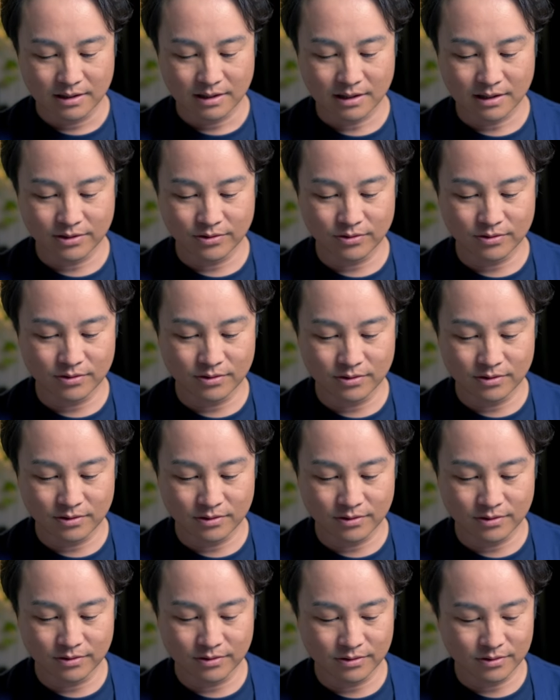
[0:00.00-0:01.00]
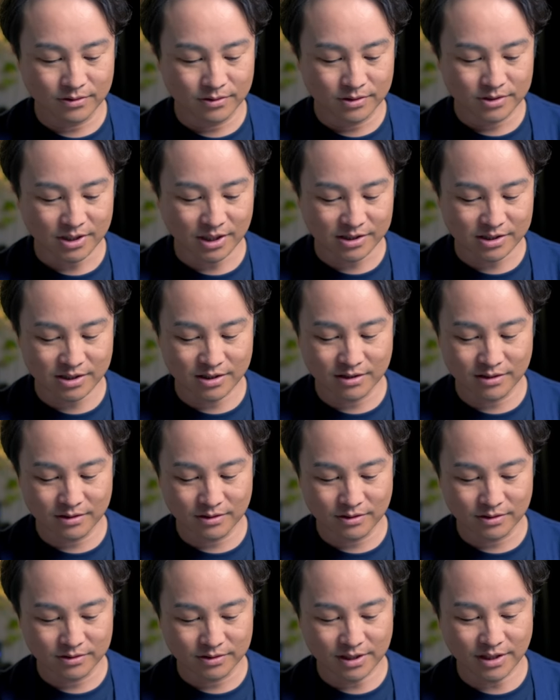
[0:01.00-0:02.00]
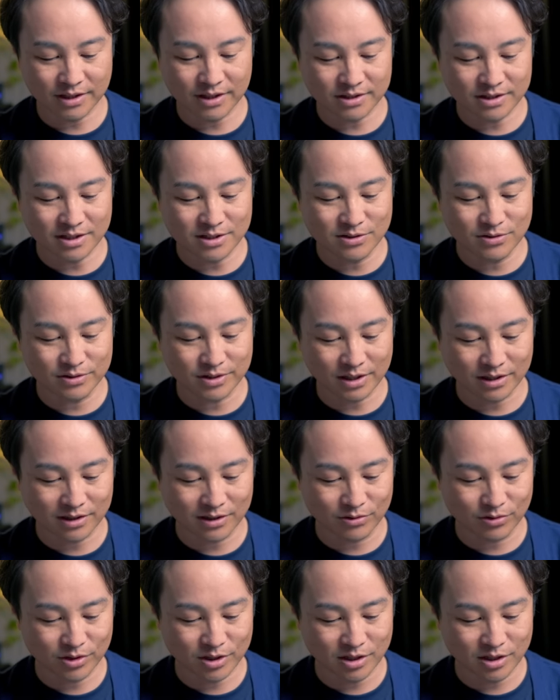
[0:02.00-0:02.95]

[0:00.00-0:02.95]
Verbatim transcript: あのー、写真、成形写真の設定の